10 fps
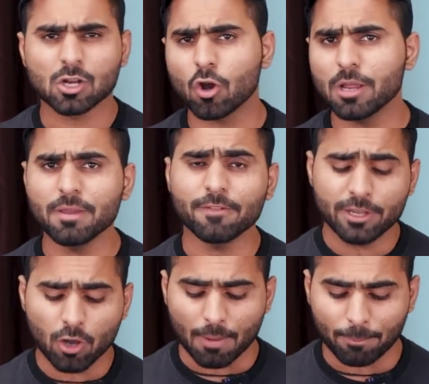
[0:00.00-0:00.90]
कोई भी
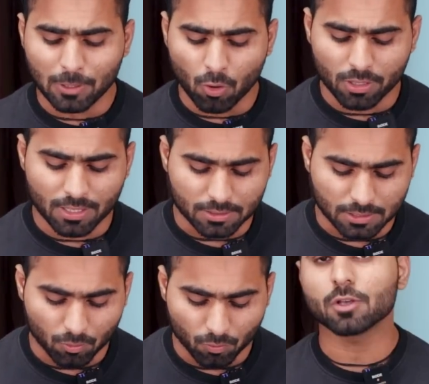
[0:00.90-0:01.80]
वीडियो अपलोड
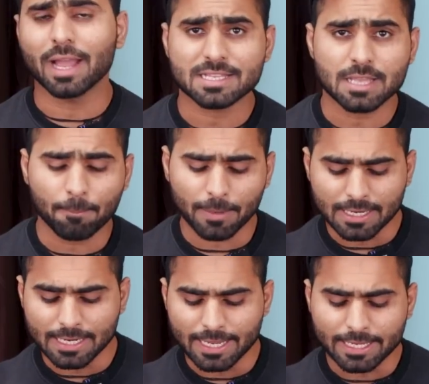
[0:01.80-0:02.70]
करता हूं तो
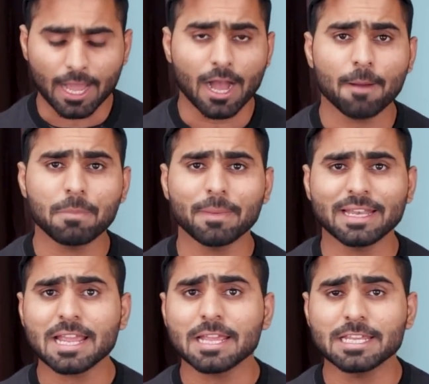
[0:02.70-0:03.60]
एग्जाम्पल के लिए यहाँ पे
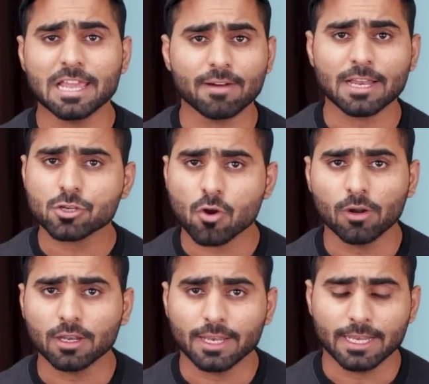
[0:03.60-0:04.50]
मैंने ये वाला
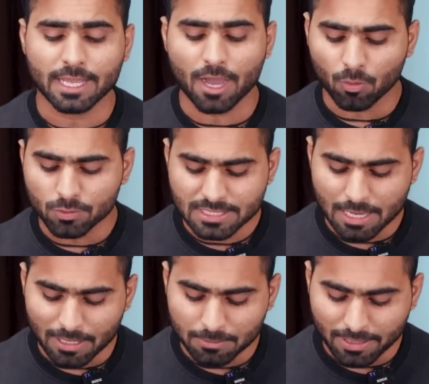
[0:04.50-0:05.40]
शॉर्ट ले लिया
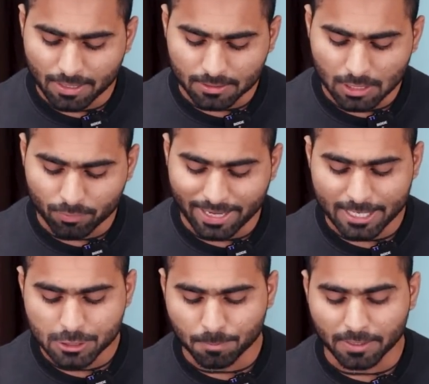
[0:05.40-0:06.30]
उसके बाद मैं करता हूँ
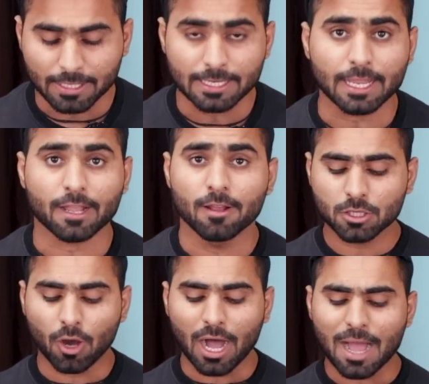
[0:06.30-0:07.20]
नेक्स्ट पर क्लिक
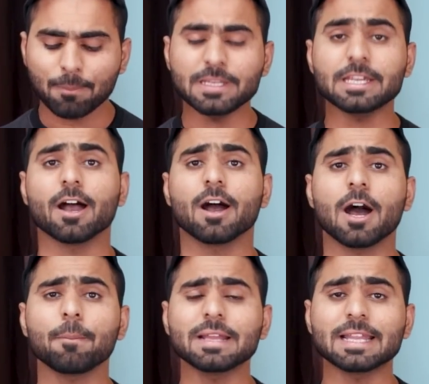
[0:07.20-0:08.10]
तो आप
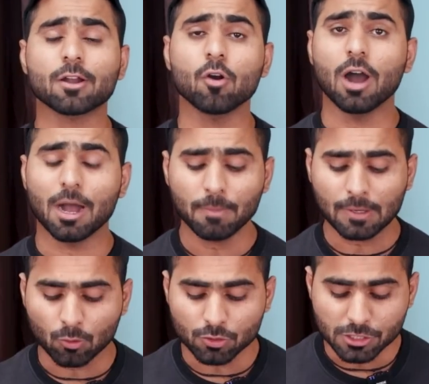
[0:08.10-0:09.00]
यहाँ पे देखो हम
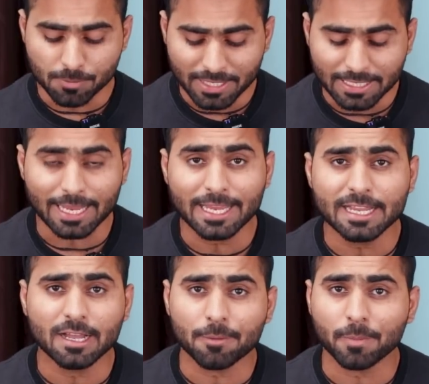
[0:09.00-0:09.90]
कुछ भी
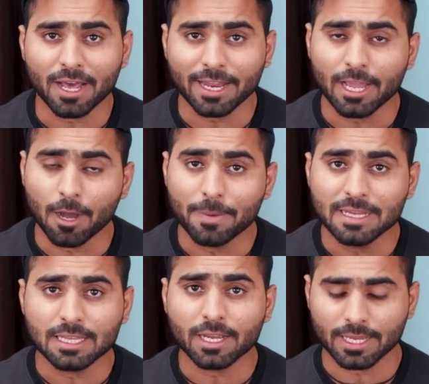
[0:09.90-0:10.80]
नहीं कर पा रहे
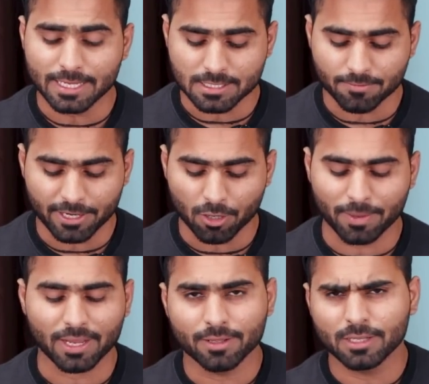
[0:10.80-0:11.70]
अभी तक इस वीडियो
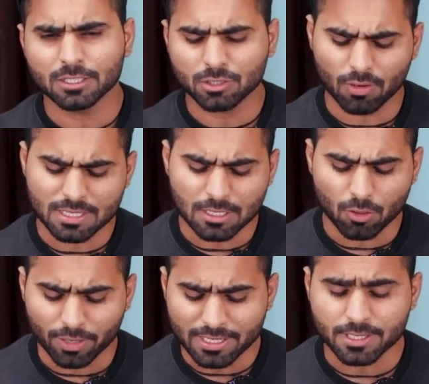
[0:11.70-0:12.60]
में थोड़ा सा
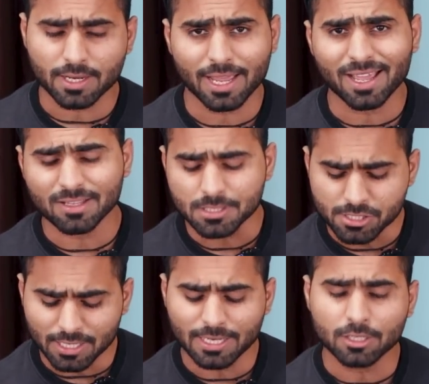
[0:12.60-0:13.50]
लोडिंग चल रहा है
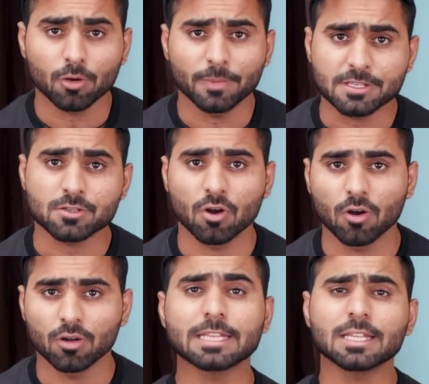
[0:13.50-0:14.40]
चलने दो अभी इसको
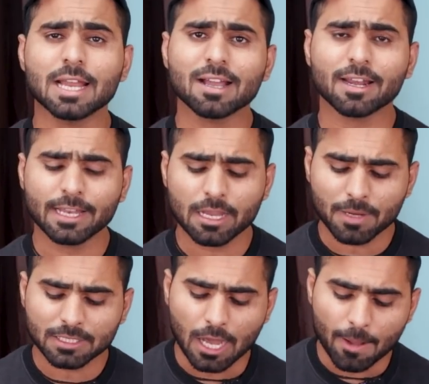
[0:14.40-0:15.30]
इतना करने के
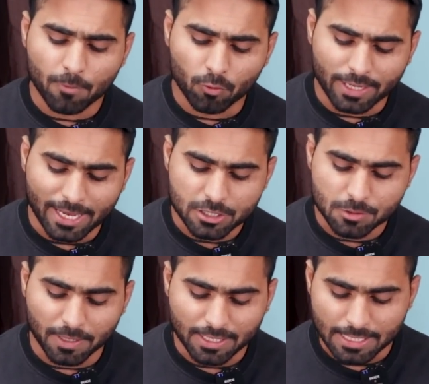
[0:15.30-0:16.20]
बाद आपको
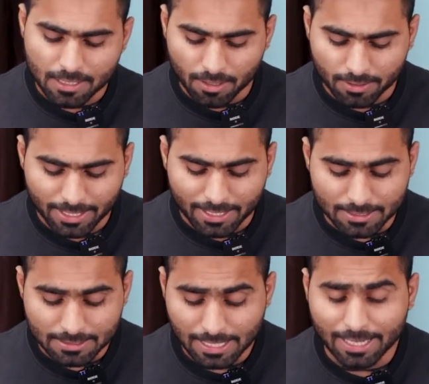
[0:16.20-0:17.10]
नेक्स्ट पर क्लिक करना है
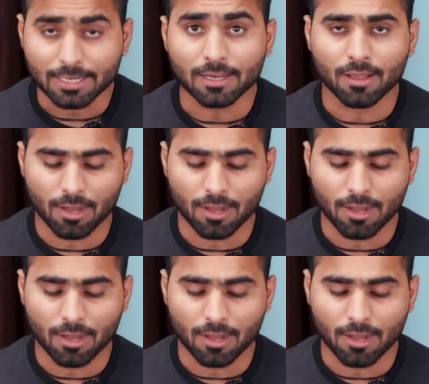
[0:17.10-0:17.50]
देन